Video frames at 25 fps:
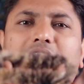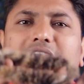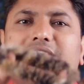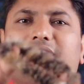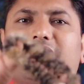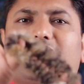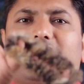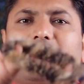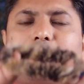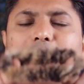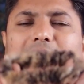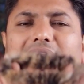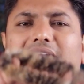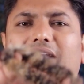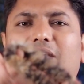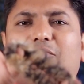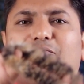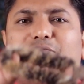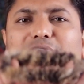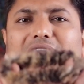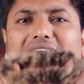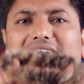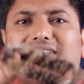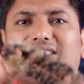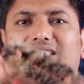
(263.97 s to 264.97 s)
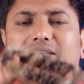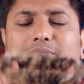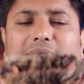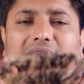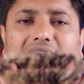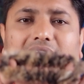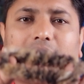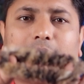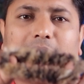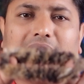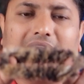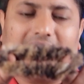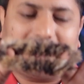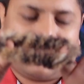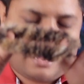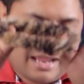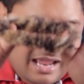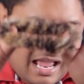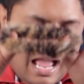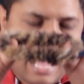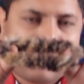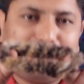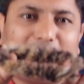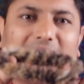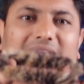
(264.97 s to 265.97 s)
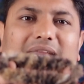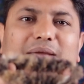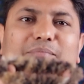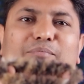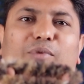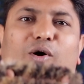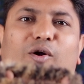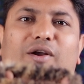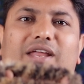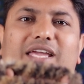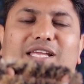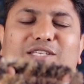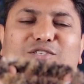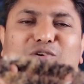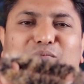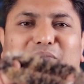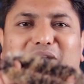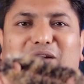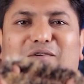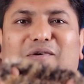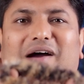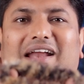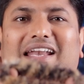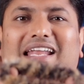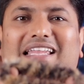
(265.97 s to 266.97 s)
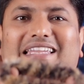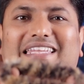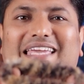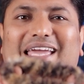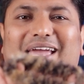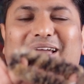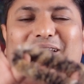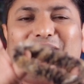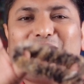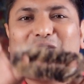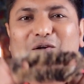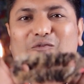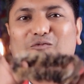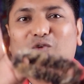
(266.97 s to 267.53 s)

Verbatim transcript: ये रबड़ एक फ्लेक्सिबल रबड़ है हमारी बॉडी जो भगवान ने दी है